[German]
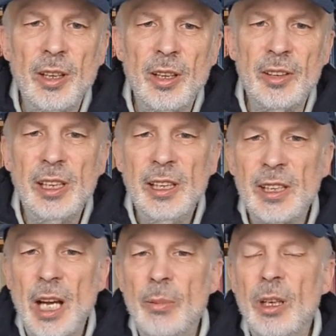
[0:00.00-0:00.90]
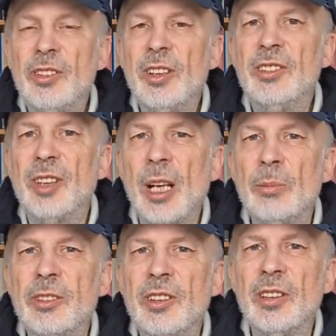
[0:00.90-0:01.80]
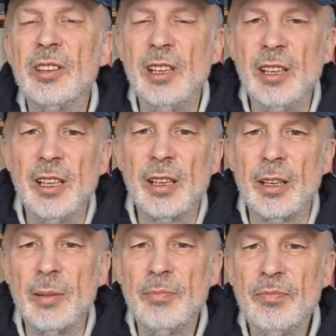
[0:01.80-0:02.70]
nicht aber sich selbst die Ehre.